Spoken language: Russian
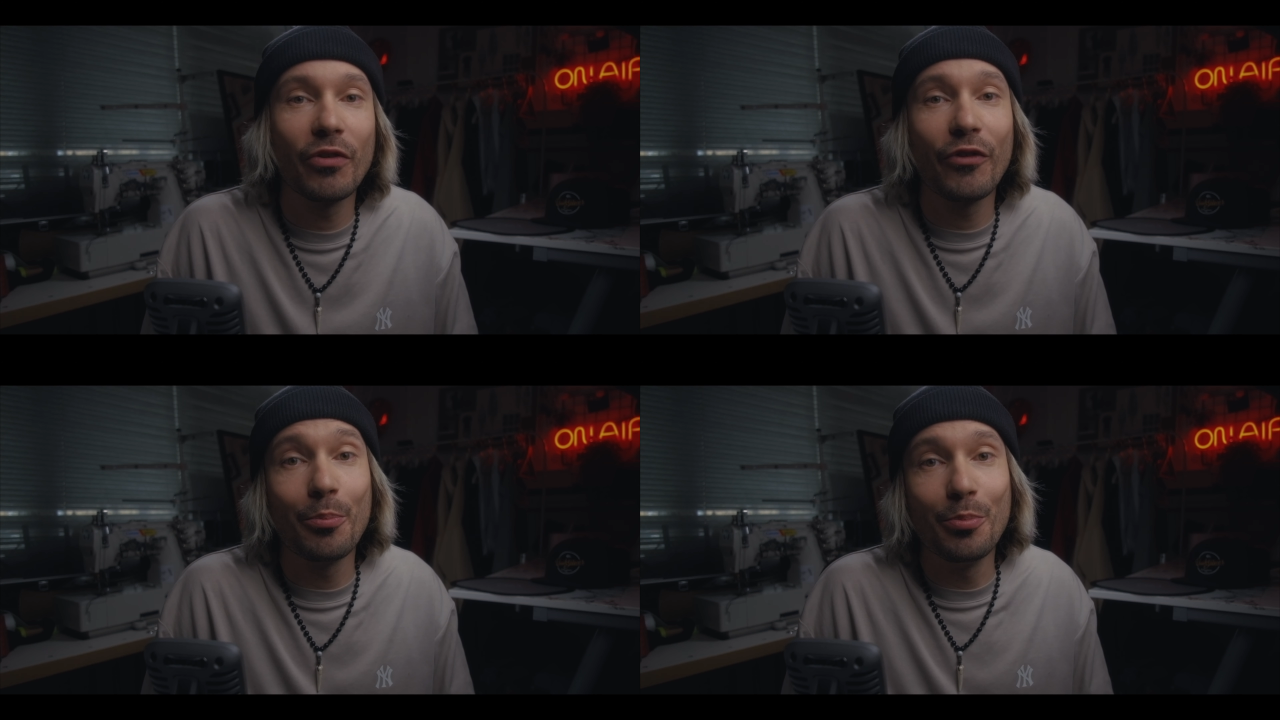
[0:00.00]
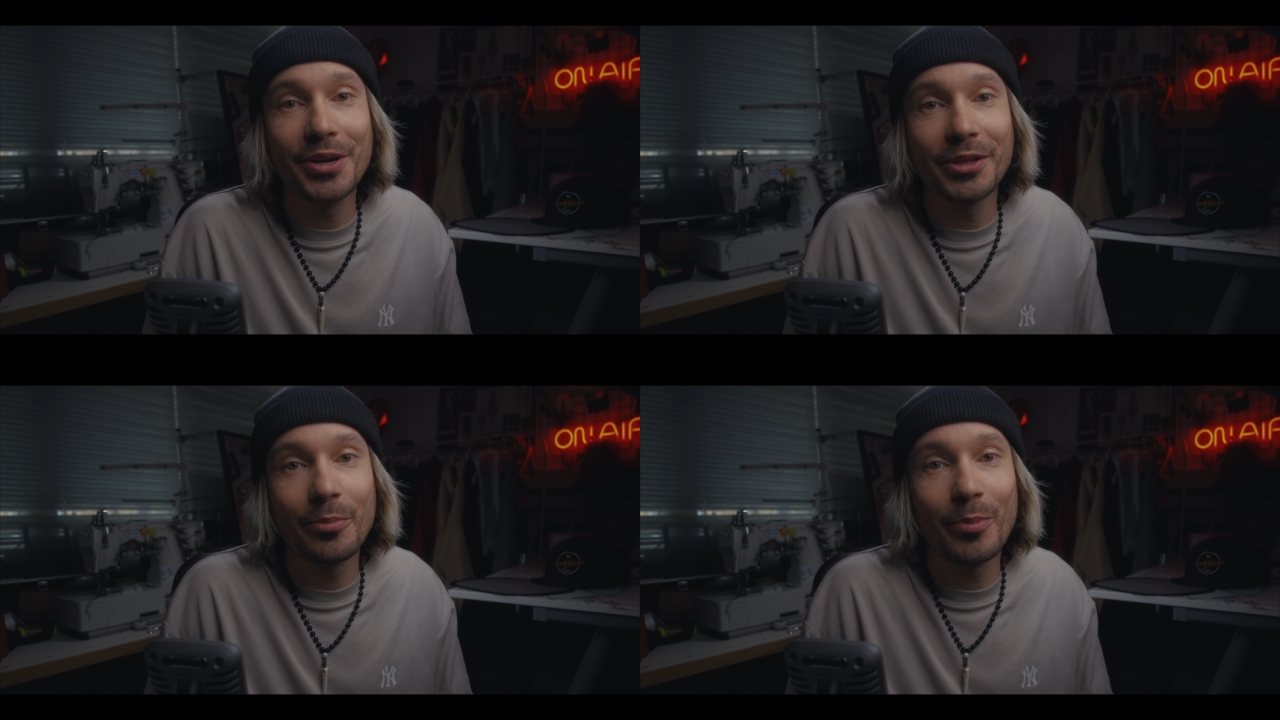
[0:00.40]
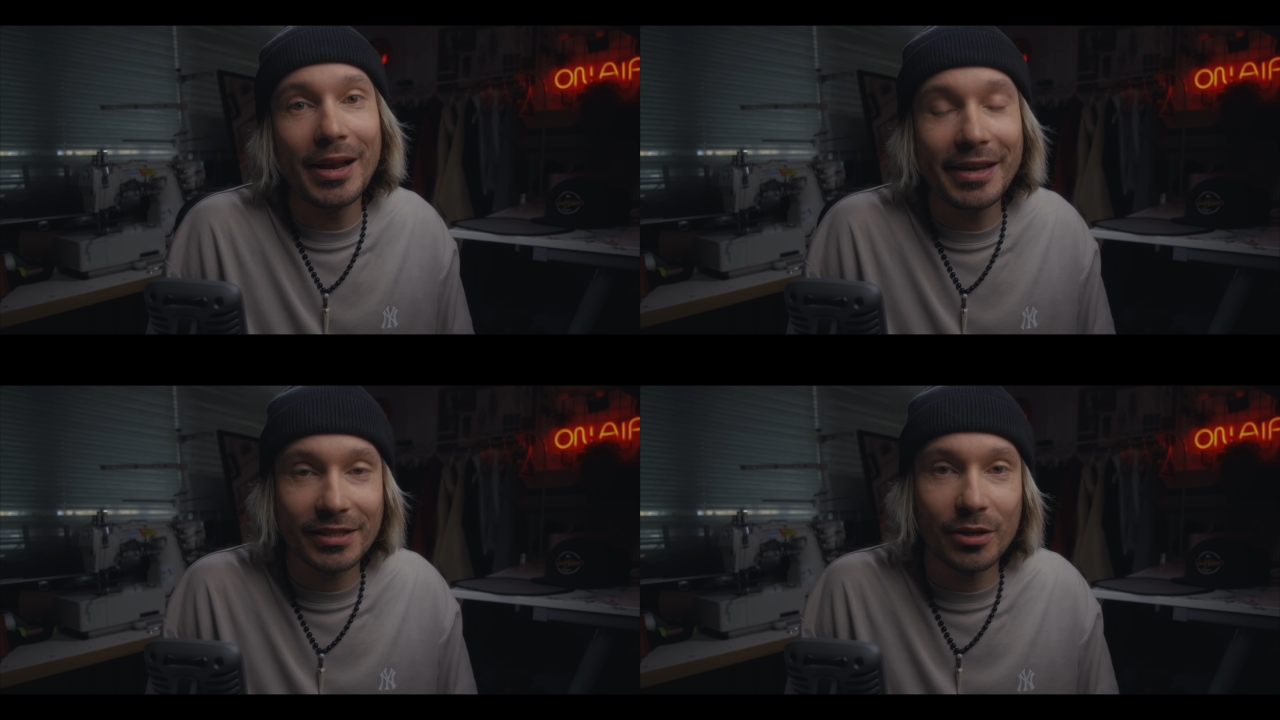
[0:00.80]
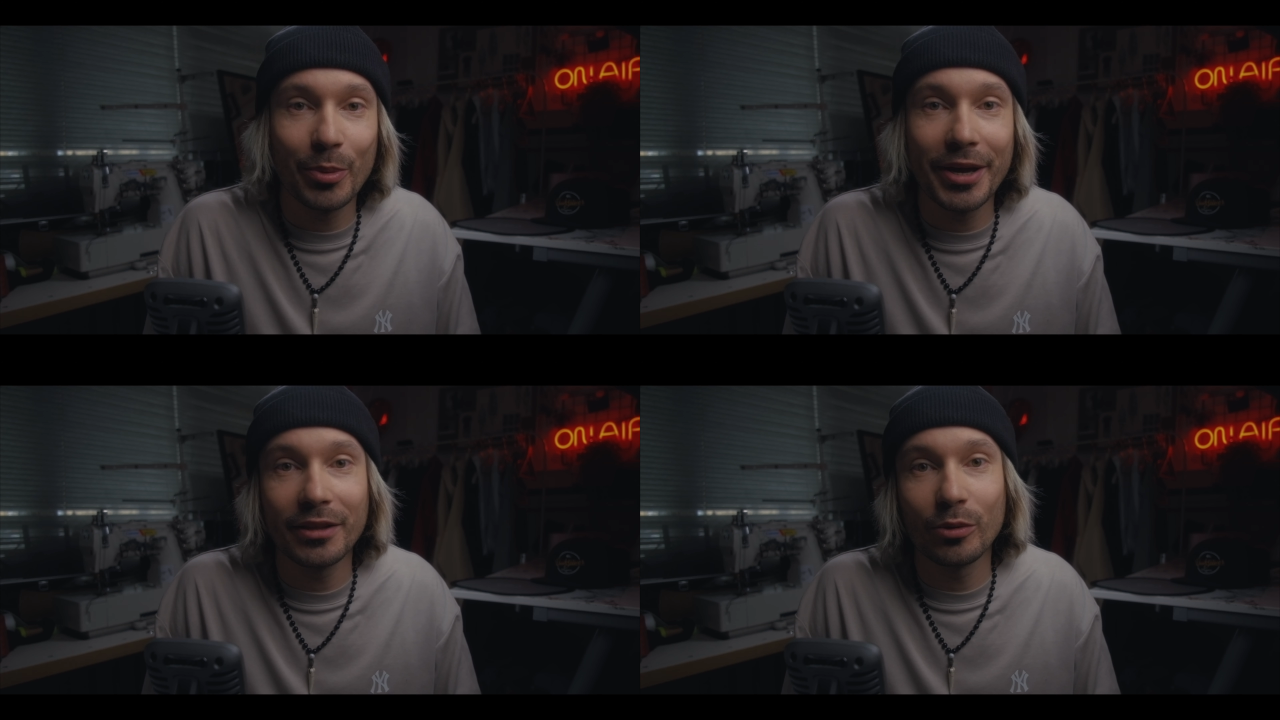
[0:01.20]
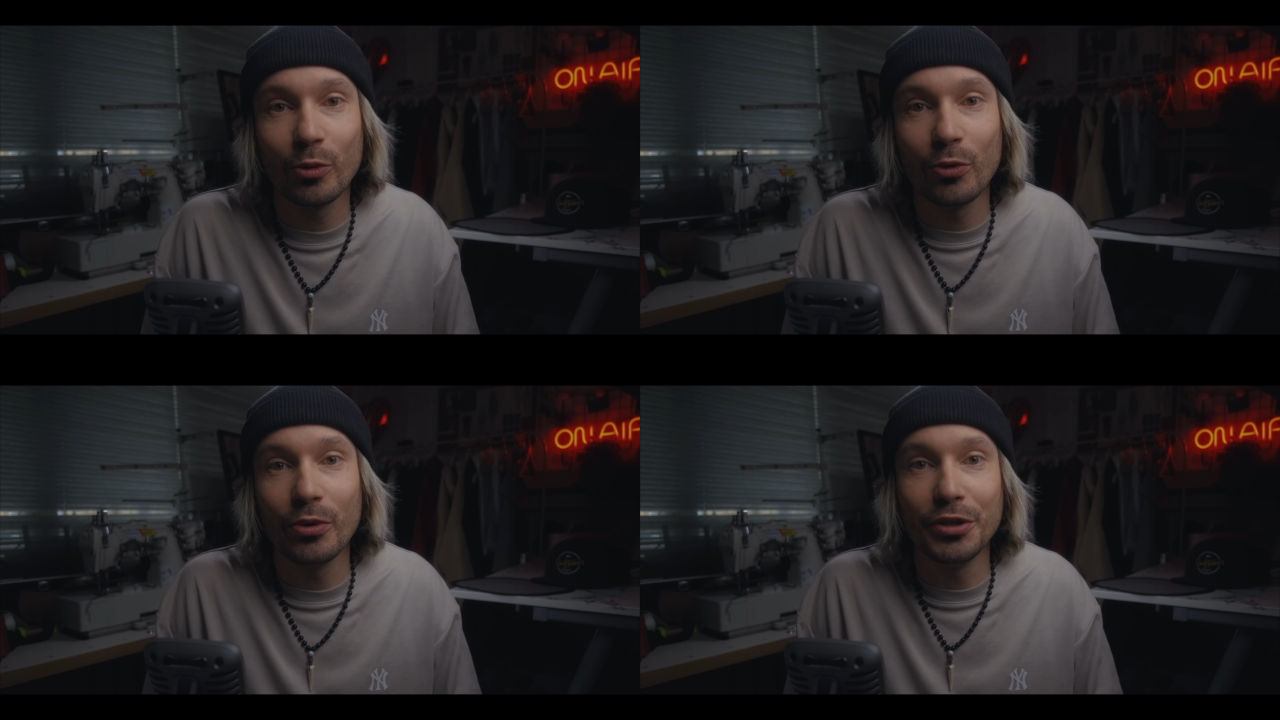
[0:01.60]
оно вам было полезно,
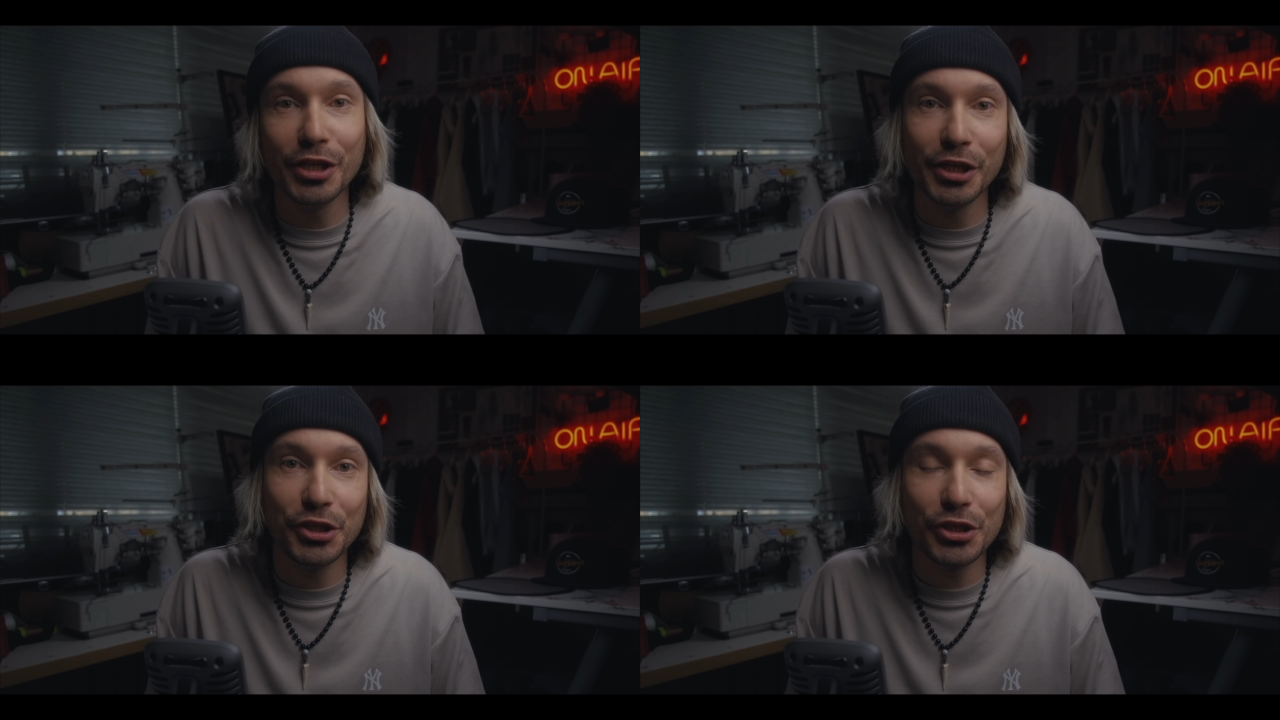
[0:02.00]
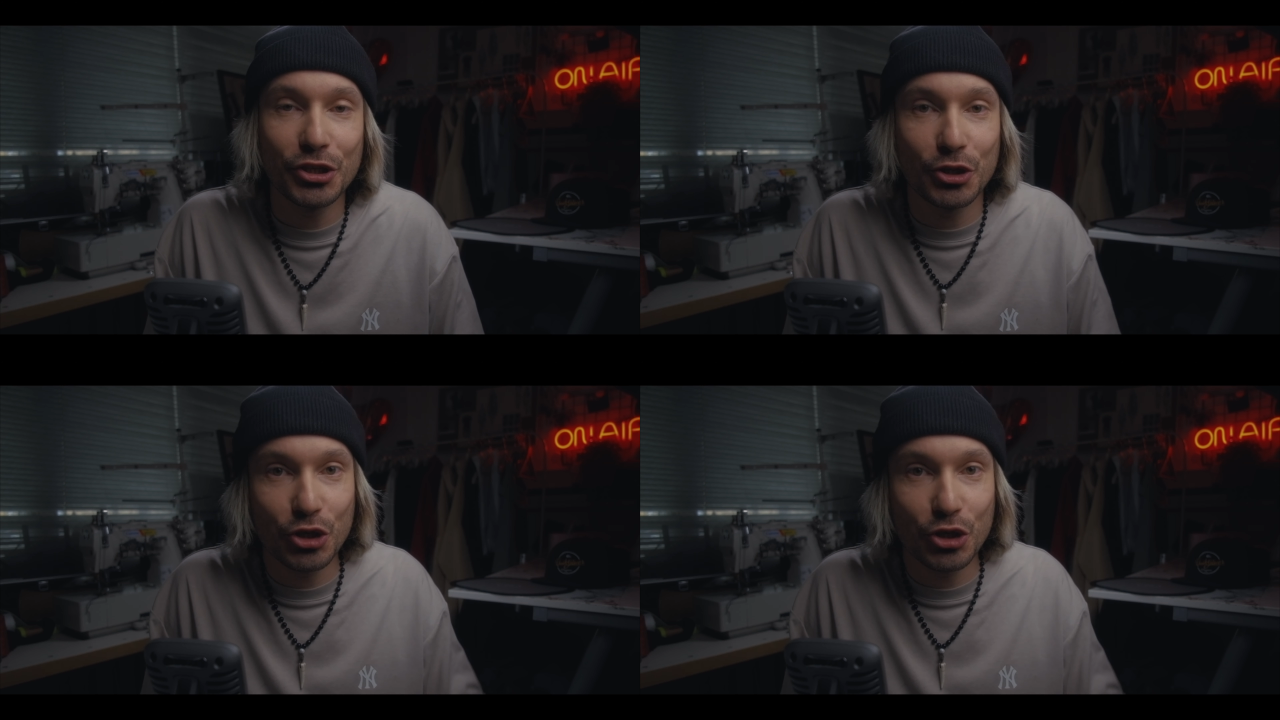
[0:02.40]
поэтому не ленитесь и